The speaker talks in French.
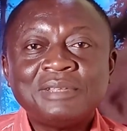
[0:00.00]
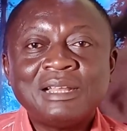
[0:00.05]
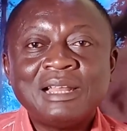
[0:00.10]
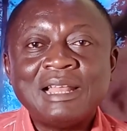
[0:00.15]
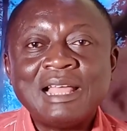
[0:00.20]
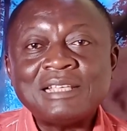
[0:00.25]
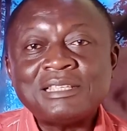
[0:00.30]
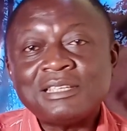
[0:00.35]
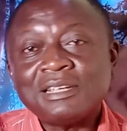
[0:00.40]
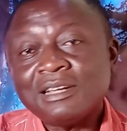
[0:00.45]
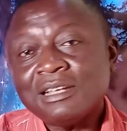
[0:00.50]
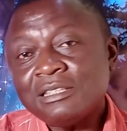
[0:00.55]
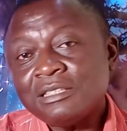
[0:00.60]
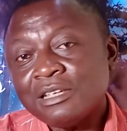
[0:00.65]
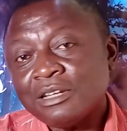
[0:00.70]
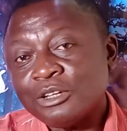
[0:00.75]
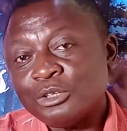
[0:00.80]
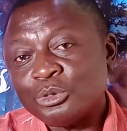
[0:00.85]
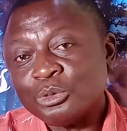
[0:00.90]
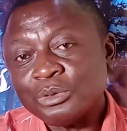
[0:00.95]
La sirène s'est
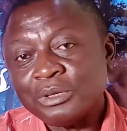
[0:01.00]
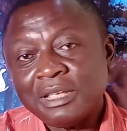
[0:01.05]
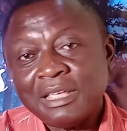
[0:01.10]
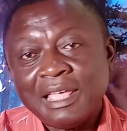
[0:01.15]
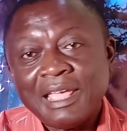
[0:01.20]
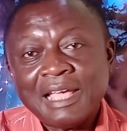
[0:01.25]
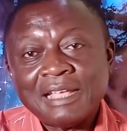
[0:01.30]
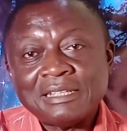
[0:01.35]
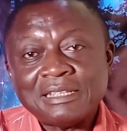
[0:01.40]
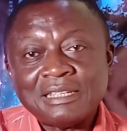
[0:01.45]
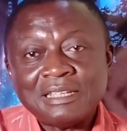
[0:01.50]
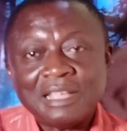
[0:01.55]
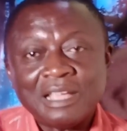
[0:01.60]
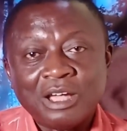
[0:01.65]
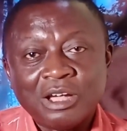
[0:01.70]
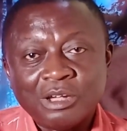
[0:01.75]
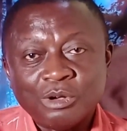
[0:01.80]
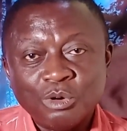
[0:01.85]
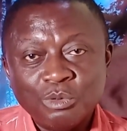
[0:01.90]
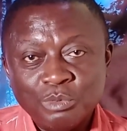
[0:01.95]
retournée et a dit au
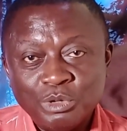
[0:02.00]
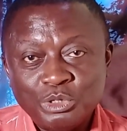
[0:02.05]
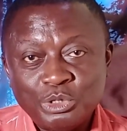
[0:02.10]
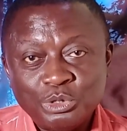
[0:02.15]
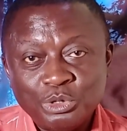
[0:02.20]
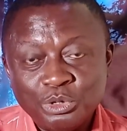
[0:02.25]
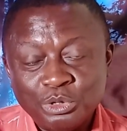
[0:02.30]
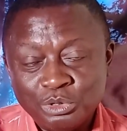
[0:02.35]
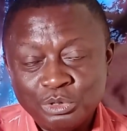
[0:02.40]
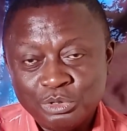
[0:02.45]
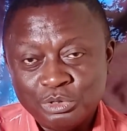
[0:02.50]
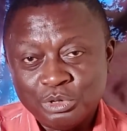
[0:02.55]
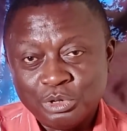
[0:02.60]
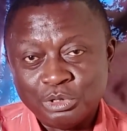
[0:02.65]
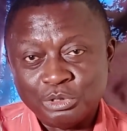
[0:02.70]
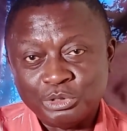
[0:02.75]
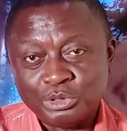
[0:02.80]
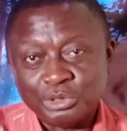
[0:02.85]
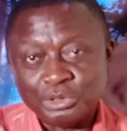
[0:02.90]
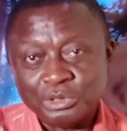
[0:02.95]
ah, oh, monsieur
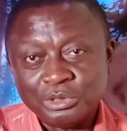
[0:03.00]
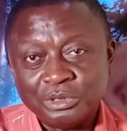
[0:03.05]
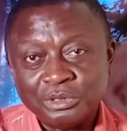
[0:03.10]
dont je,